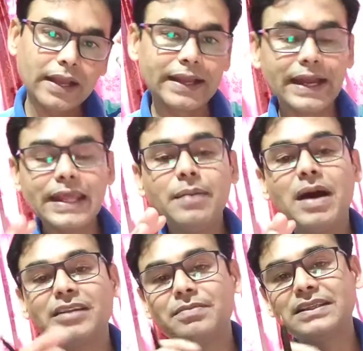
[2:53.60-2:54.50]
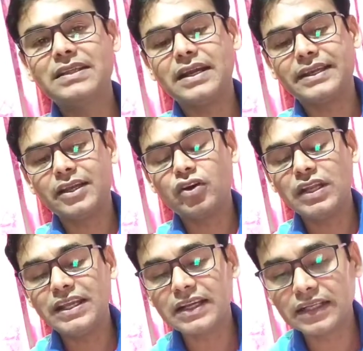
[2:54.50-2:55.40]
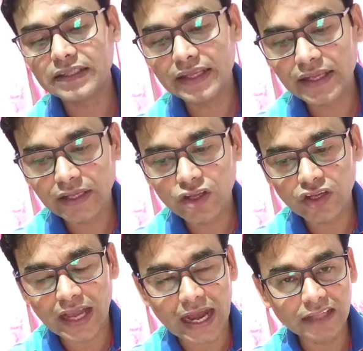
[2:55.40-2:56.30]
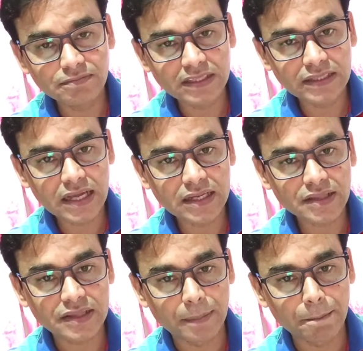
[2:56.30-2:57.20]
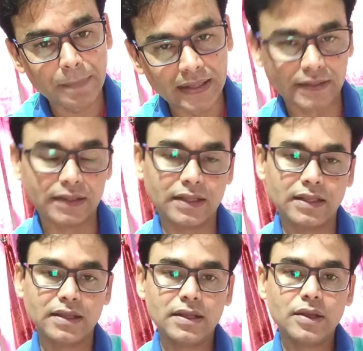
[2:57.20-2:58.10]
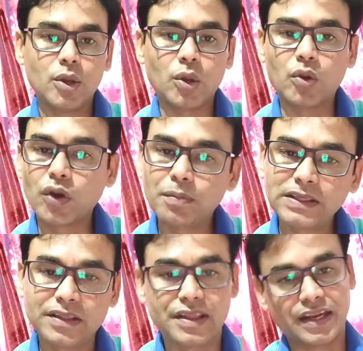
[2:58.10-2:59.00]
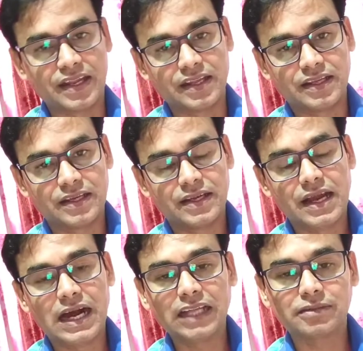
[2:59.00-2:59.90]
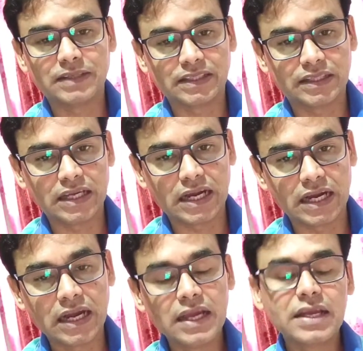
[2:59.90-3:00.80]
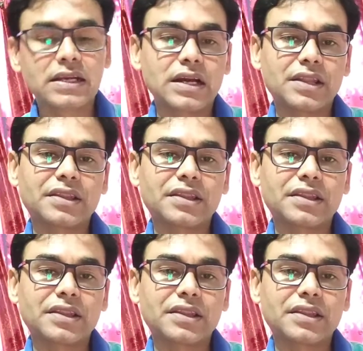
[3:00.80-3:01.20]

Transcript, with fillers: गरीब आत्महत्या क्यों नहीं करते हैं क्योंकि आत्महत्या का संबंध गुर्बत से नहीं है आत्महत्या का